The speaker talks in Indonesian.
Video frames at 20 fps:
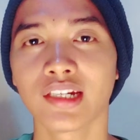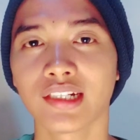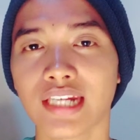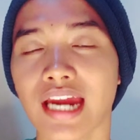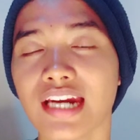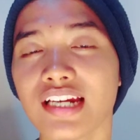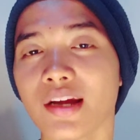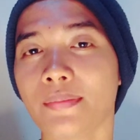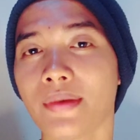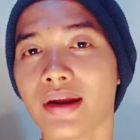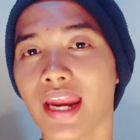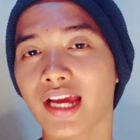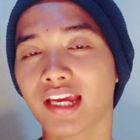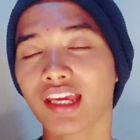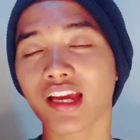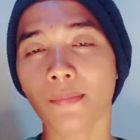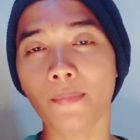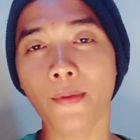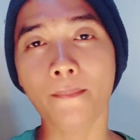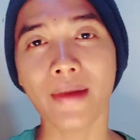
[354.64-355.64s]
Dan kembali
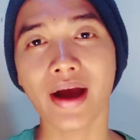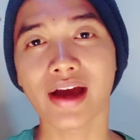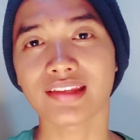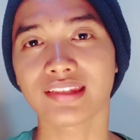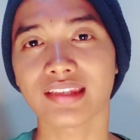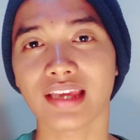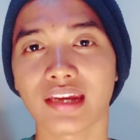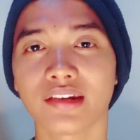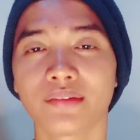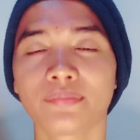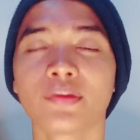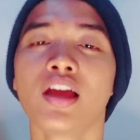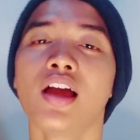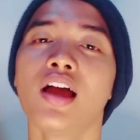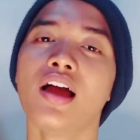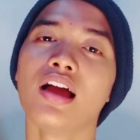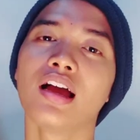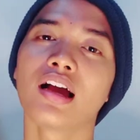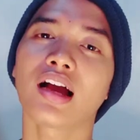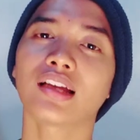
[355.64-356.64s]
lagi ke pembahasan.
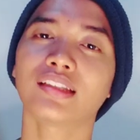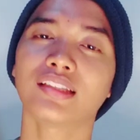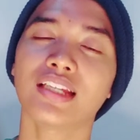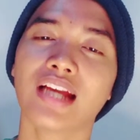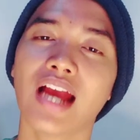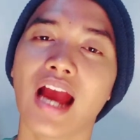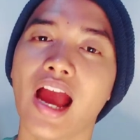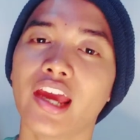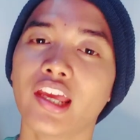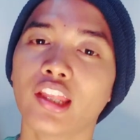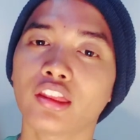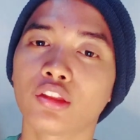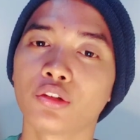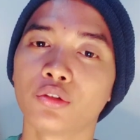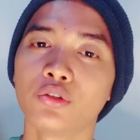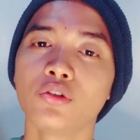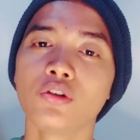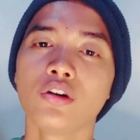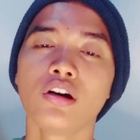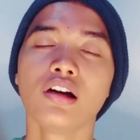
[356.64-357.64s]
Ketika
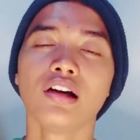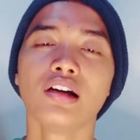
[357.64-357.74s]
itu,